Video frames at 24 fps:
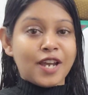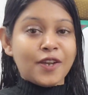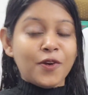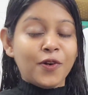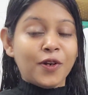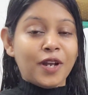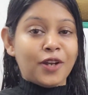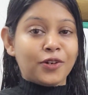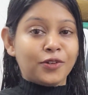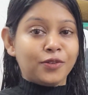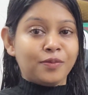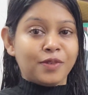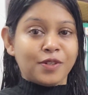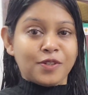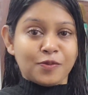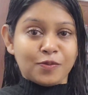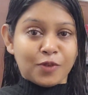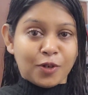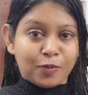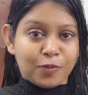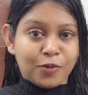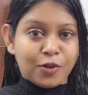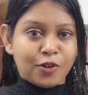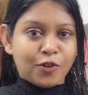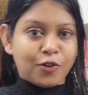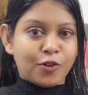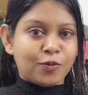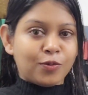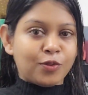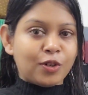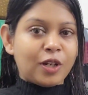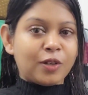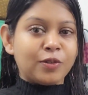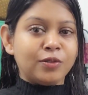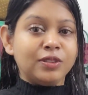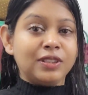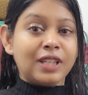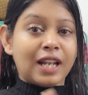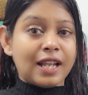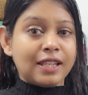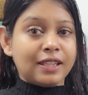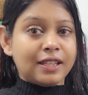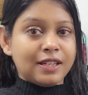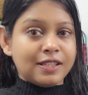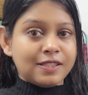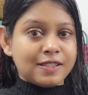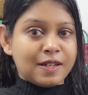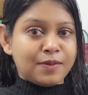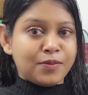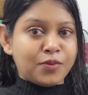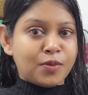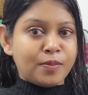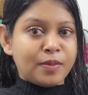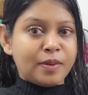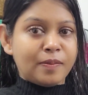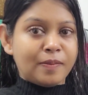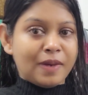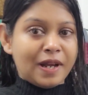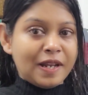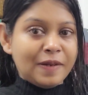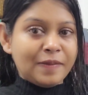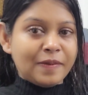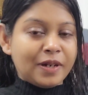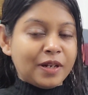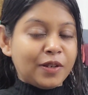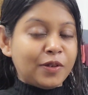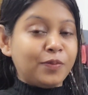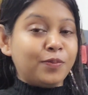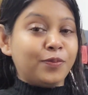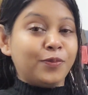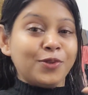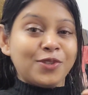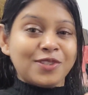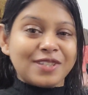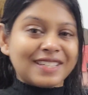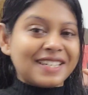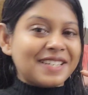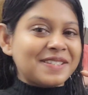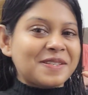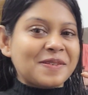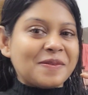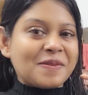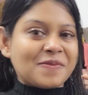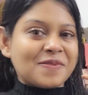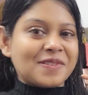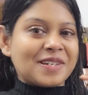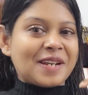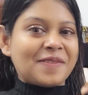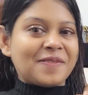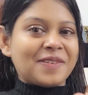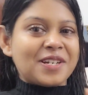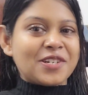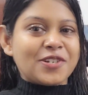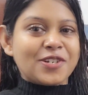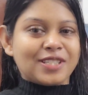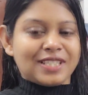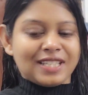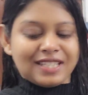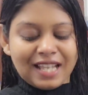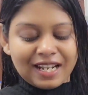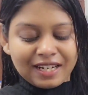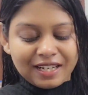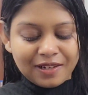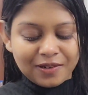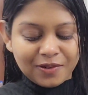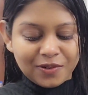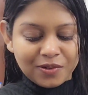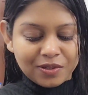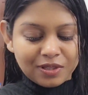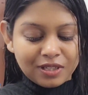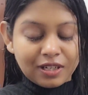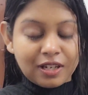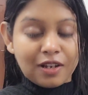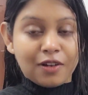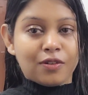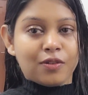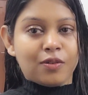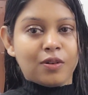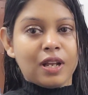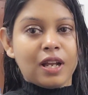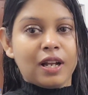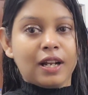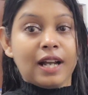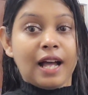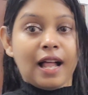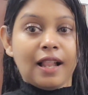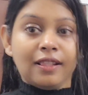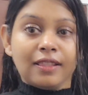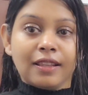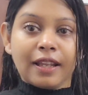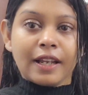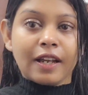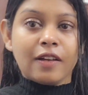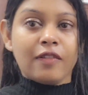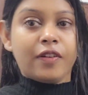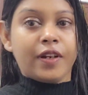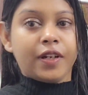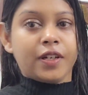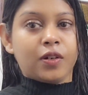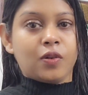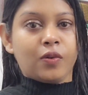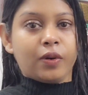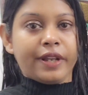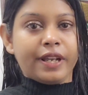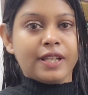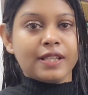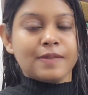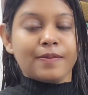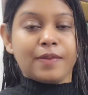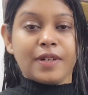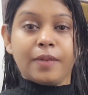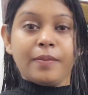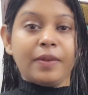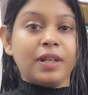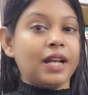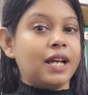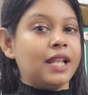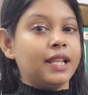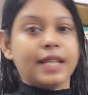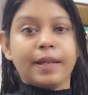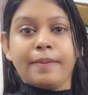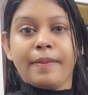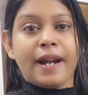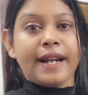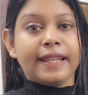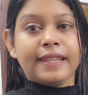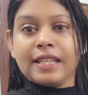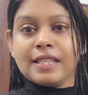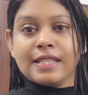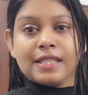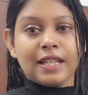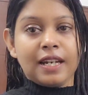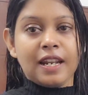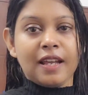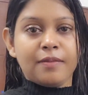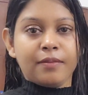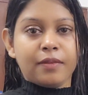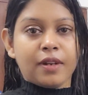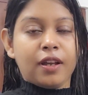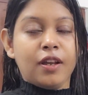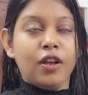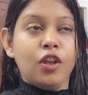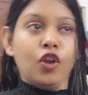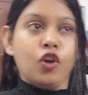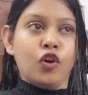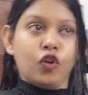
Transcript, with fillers: যাই হোক এখন বেশি বক বক করবো না এখন তাড়াতাড়ি যাবো আমার মায়ের বাড়ি হুচকে সাবস্ক্রাইবারের সাথে দেখা করতে কারণ ওরা কাল থেকে ওয়েট করে আছে বাট আমি কালকে বাড়িতে ছিলাম না